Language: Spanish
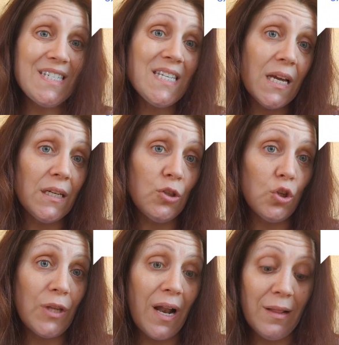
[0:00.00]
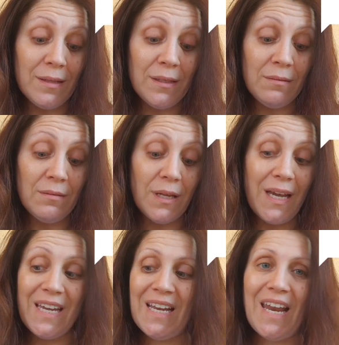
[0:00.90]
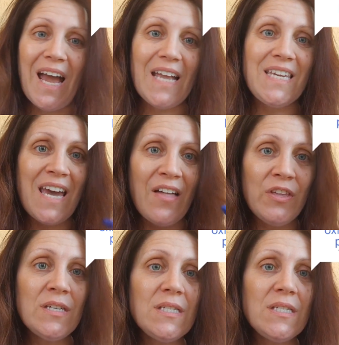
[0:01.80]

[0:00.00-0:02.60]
100 en total de tinte y le añadí